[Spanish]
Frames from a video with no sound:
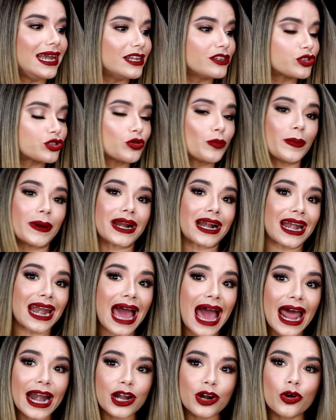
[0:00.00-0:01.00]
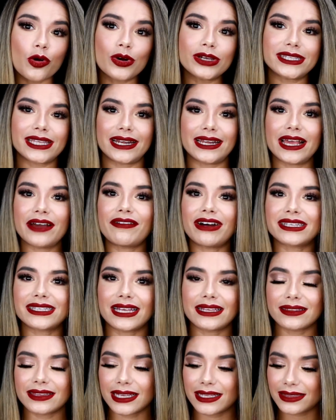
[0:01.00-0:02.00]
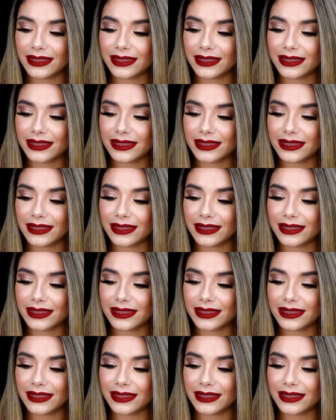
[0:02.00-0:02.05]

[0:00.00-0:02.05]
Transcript: súper largo y tenía bastante